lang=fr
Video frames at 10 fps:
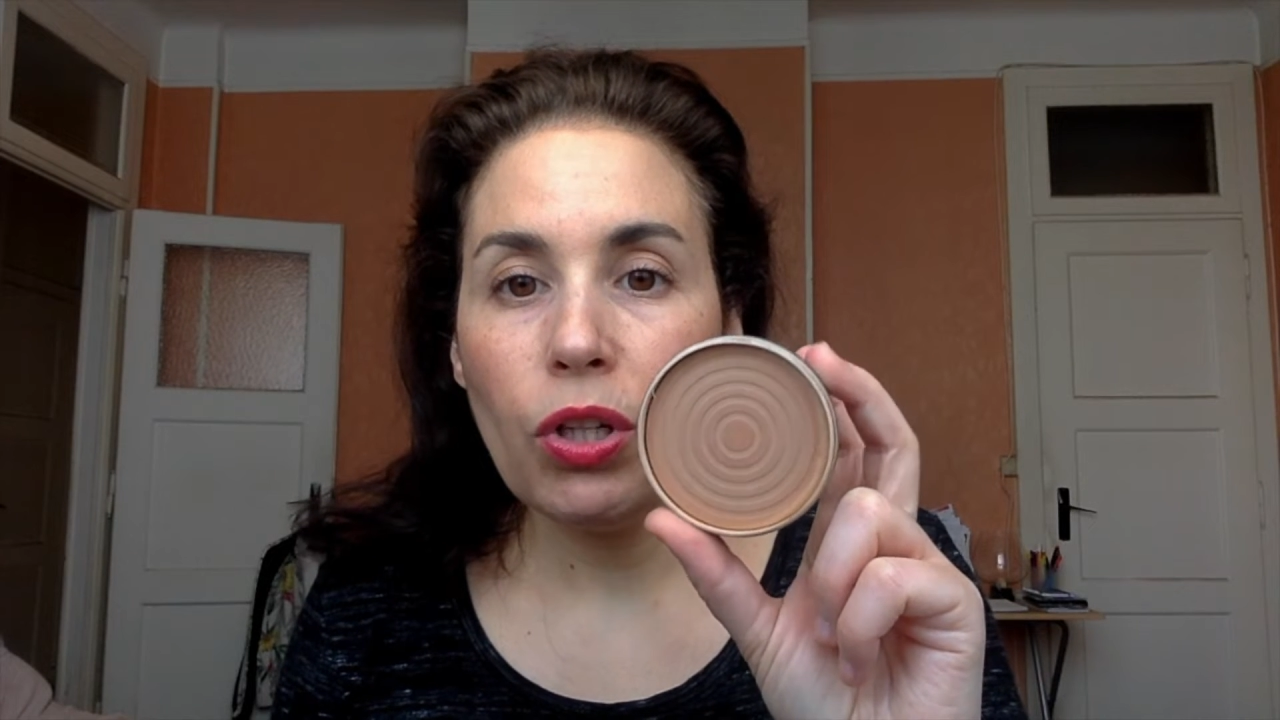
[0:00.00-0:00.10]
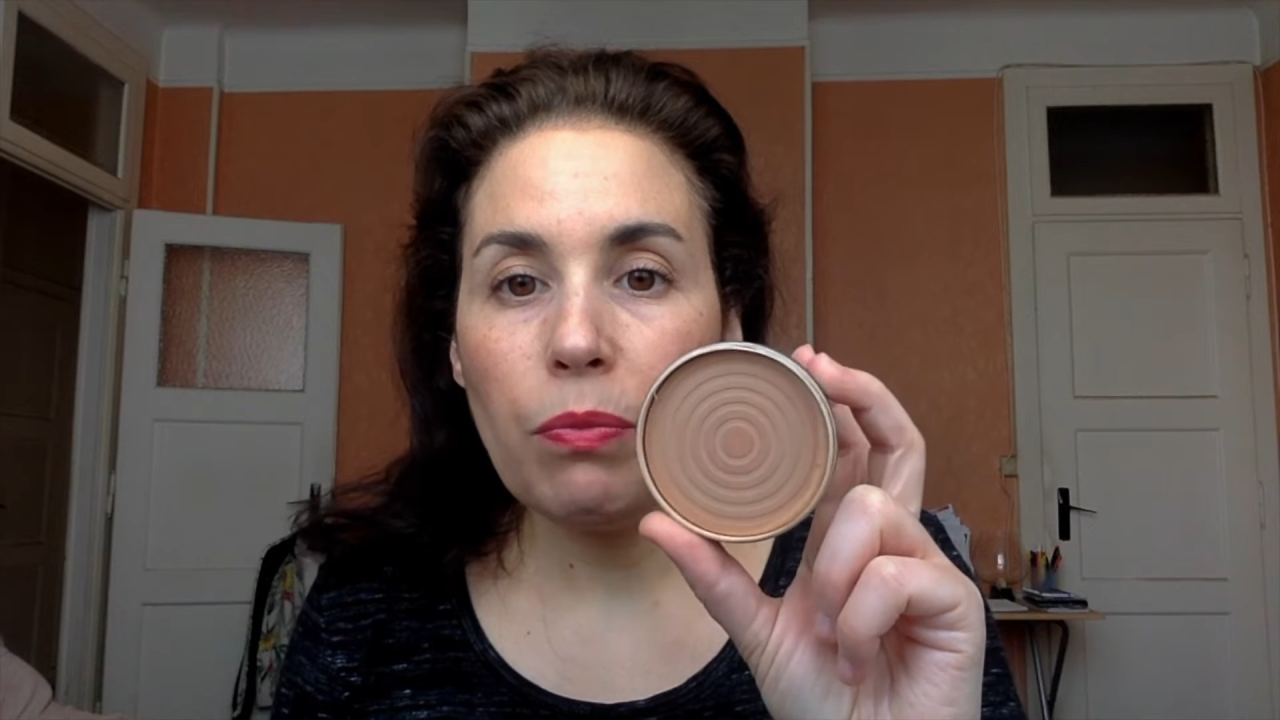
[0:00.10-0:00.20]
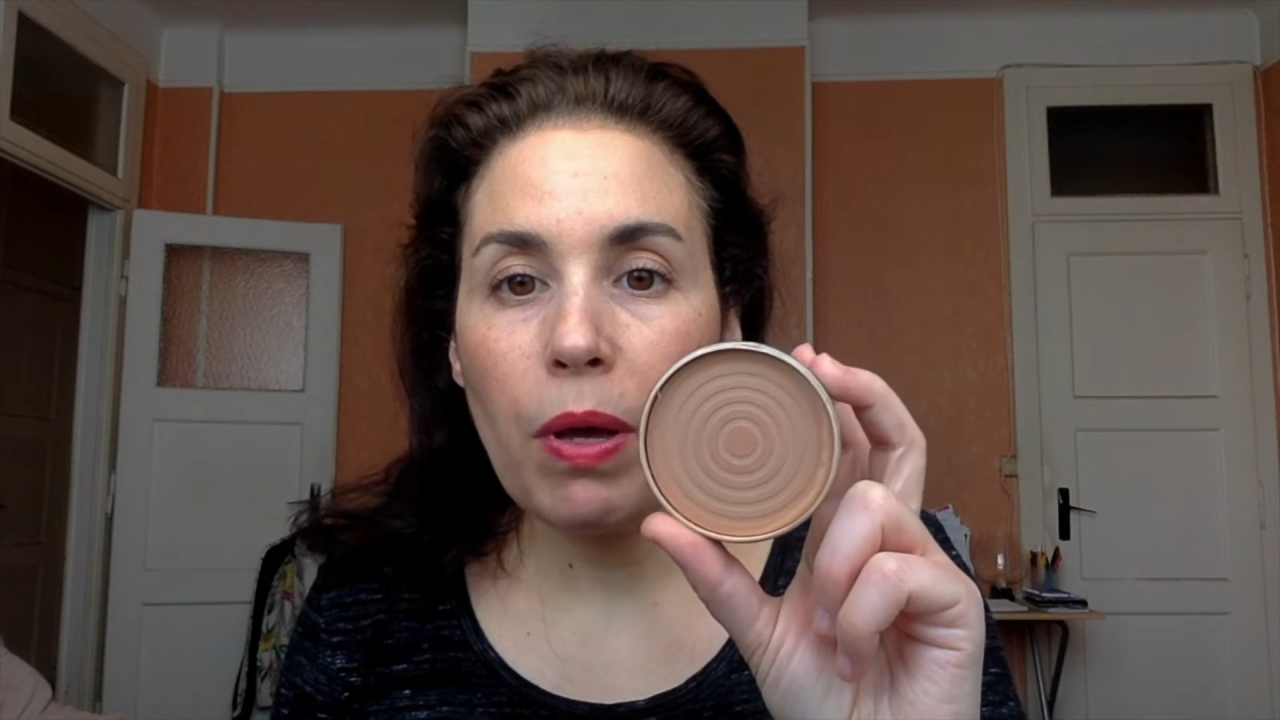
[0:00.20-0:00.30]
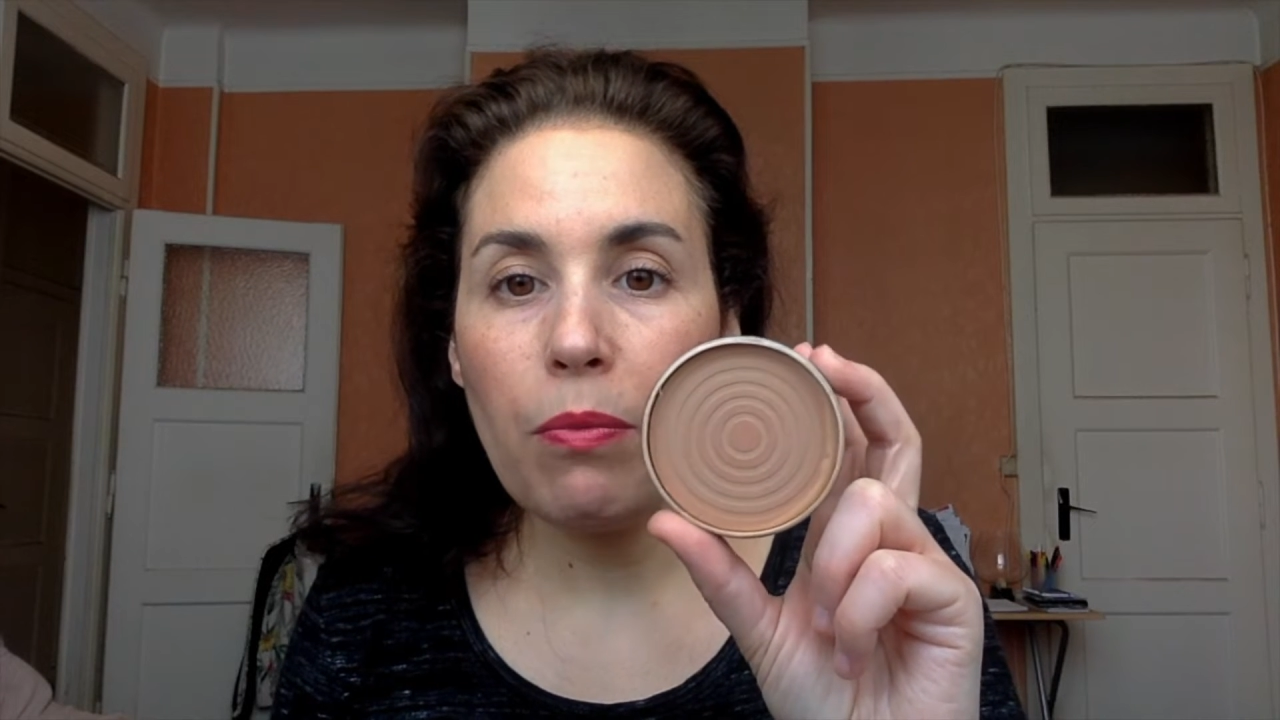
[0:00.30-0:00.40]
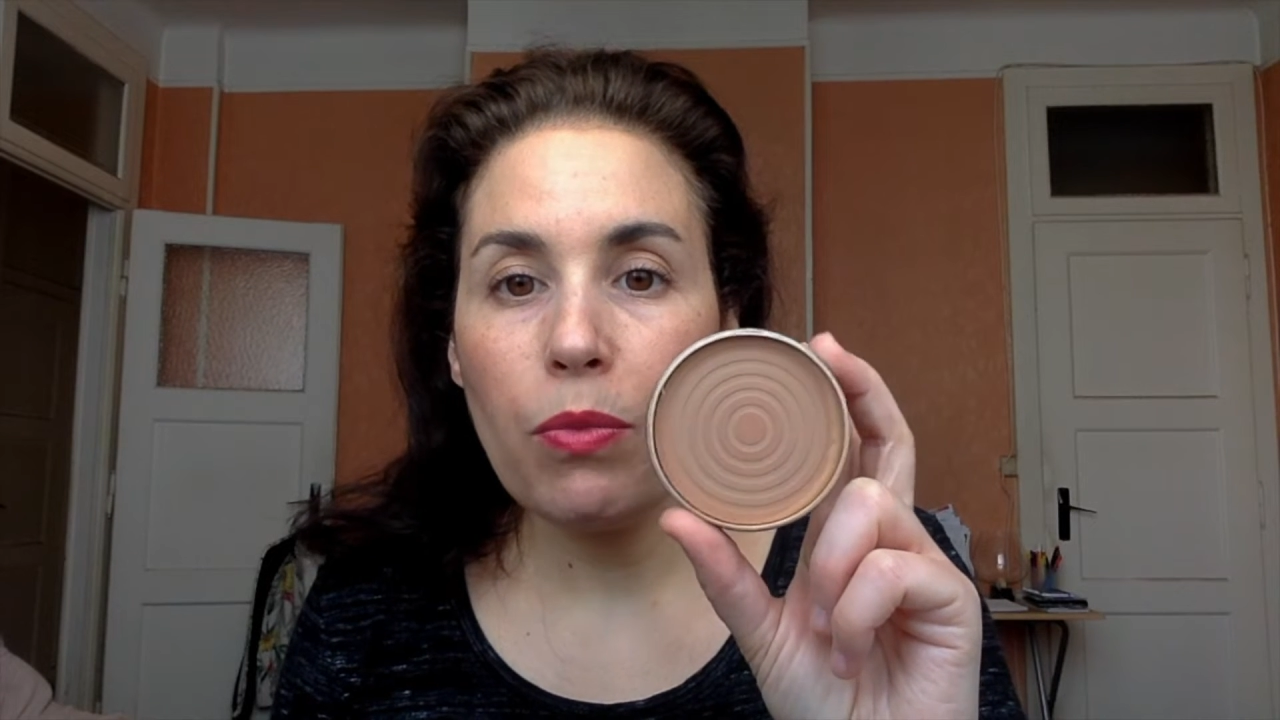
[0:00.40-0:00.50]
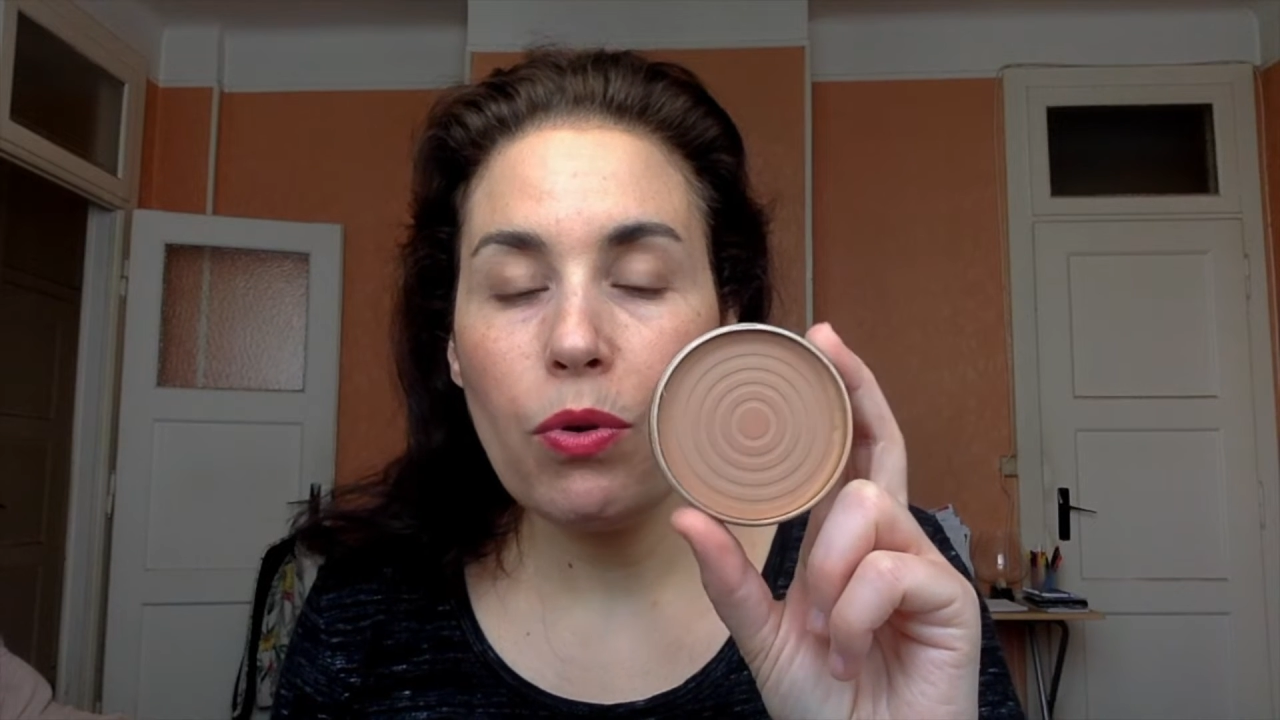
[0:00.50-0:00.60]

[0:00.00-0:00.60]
les mêmes,